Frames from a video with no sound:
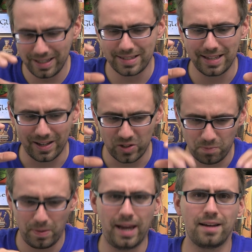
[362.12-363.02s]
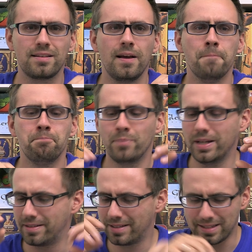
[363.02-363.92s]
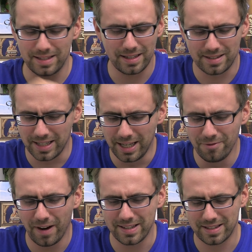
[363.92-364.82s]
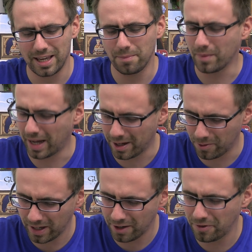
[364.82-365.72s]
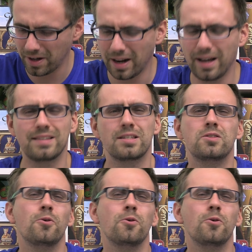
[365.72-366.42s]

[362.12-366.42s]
diesen Aspekt mit, dass ich jetzt einen Hinweis geben kann und entweder es ist